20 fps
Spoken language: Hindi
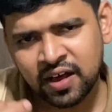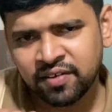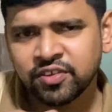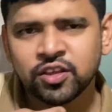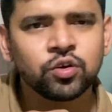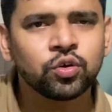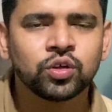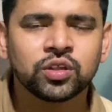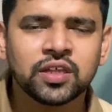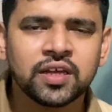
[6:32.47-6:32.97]

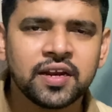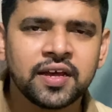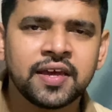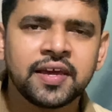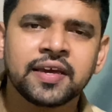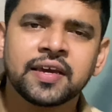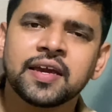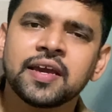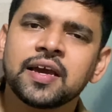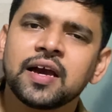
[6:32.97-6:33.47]
हाजिर होते
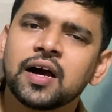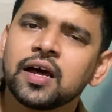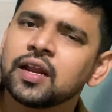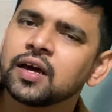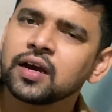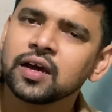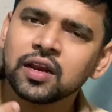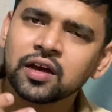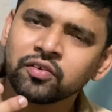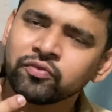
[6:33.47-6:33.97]
रहेंगे
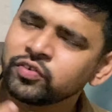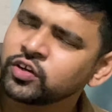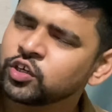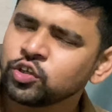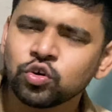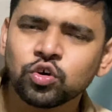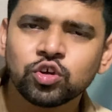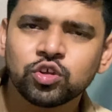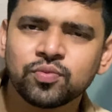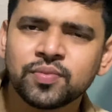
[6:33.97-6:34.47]
अलग अलग
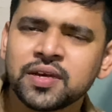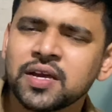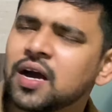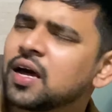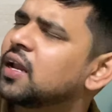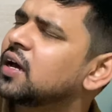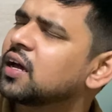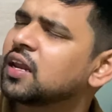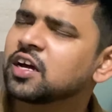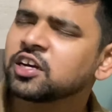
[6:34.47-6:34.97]
वीडियोज़
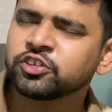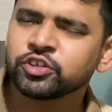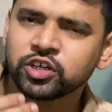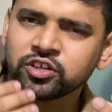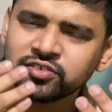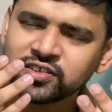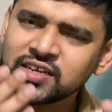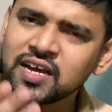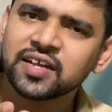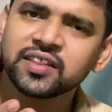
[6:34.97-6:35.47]
में अलग अलग
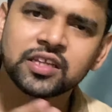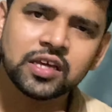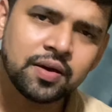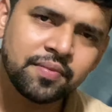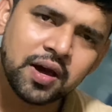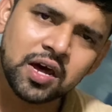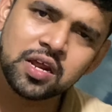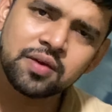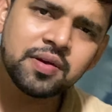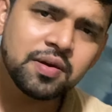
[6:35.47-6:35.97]
शख्सियात
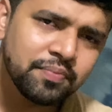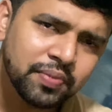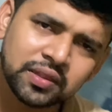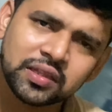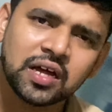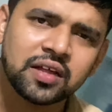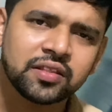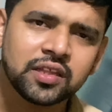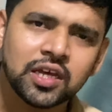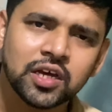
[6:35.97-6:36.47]
के बारे में
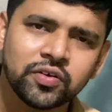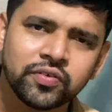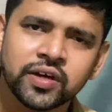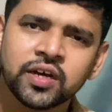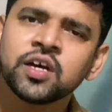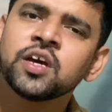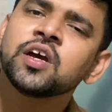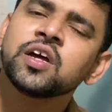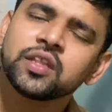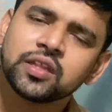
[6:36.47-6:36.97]
बताते
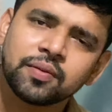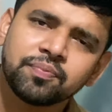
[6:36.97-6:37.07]
हुए